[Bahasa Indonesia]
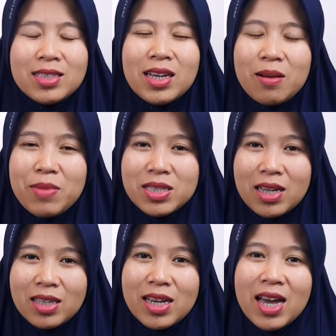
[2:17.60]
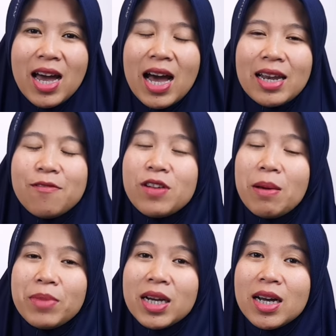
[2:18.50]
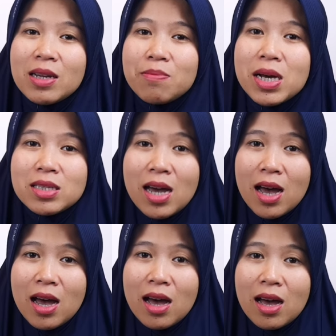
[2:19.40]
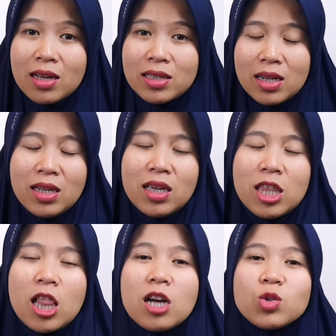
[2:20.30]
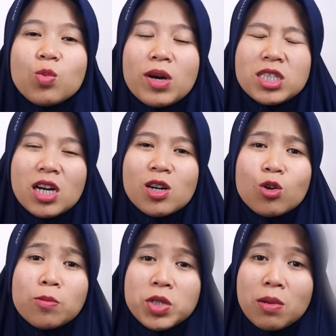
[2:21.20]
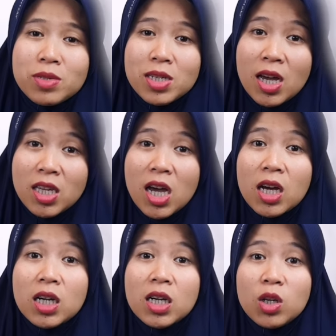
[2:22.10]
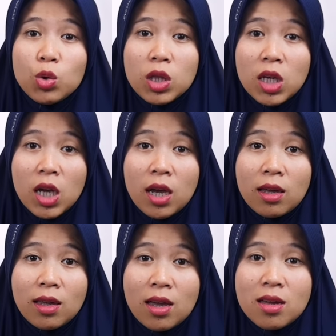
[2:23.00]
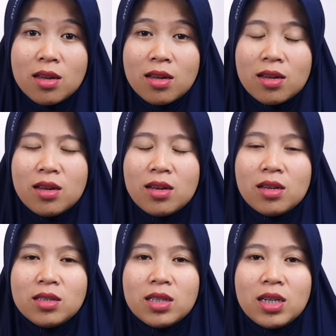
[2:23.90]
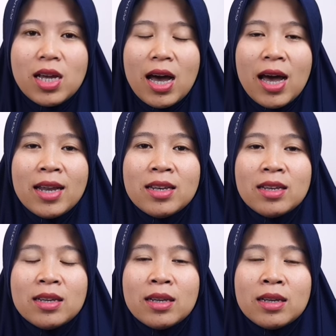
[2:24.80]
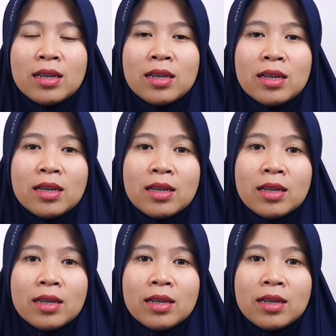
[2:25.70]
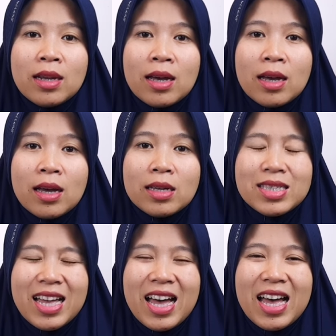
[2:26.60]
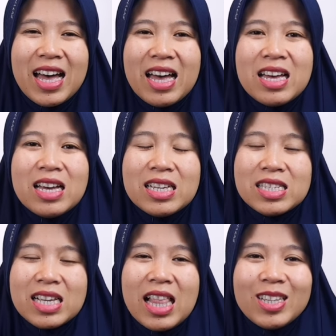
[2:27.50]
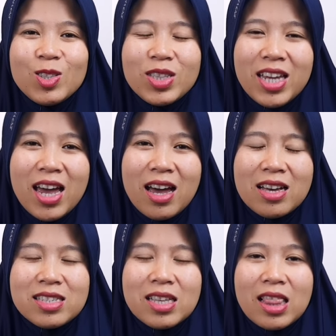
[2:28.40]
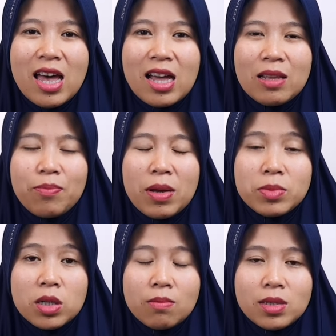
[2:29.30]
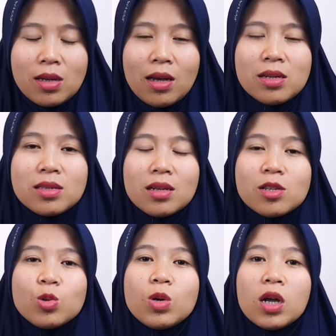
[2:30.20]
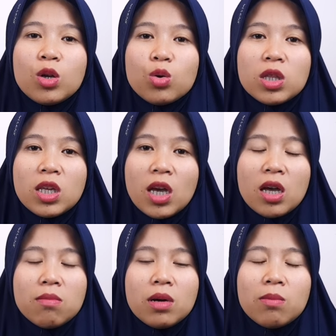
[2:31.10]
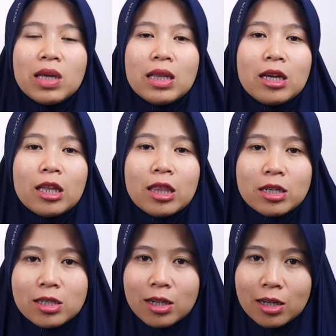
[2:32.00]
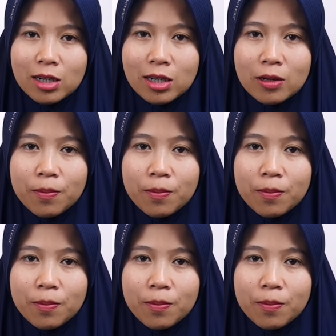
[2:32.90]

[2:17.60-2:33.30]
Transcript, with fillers: Cara bacanya alif lamnya nggak dibaca. Jadi kita langsung baca ke huruf syamsiahnya, ke nunnya ya. Jadi annas. Nah, selanjutnya setelah alif lam syamsiah di sini juga nunnya memiliki tasdid